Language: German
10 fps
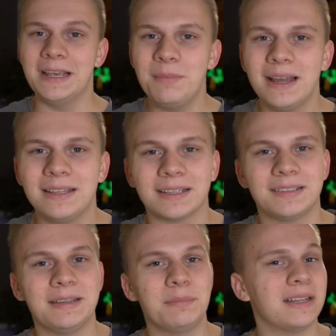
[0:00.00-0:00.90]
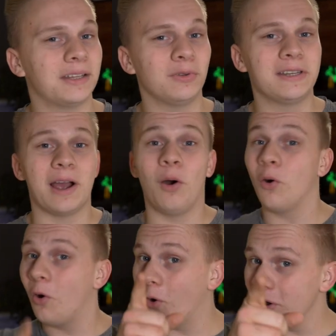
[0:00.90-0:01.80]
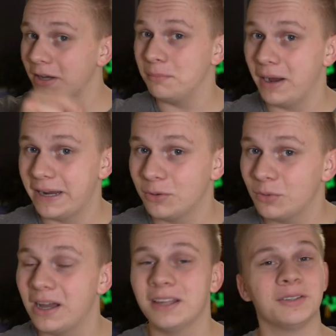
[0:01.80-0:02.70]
Wie immer interessiert mich natürlich auch eure Meinung,